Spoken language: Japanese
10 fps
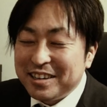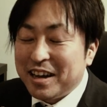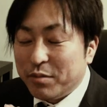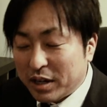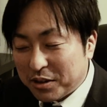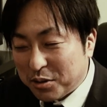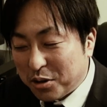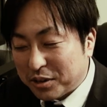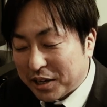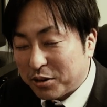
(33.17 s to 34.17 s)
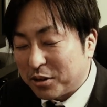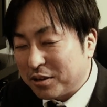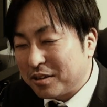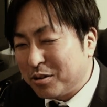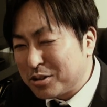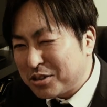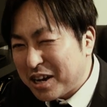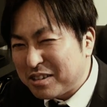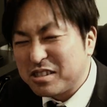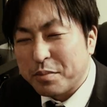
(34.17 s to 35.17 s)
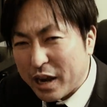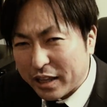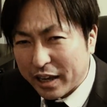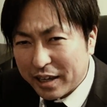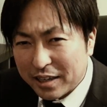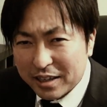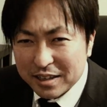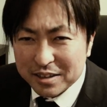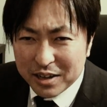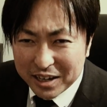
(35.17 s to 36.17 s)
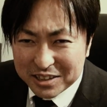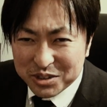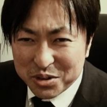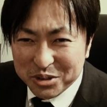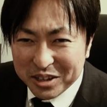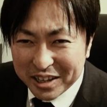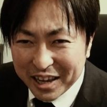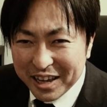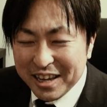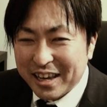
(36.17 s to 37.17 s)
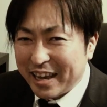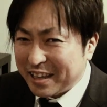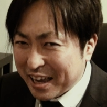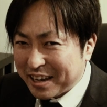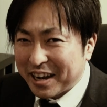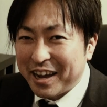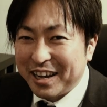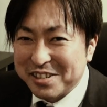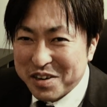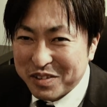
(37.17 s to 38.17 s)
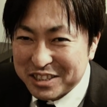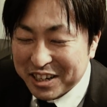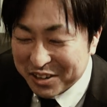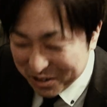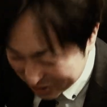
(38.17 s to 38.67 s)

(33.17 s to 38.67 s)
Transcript: や牧野広大のおそらく滑らない話ということでね、えー、第1回始まりましたけどよ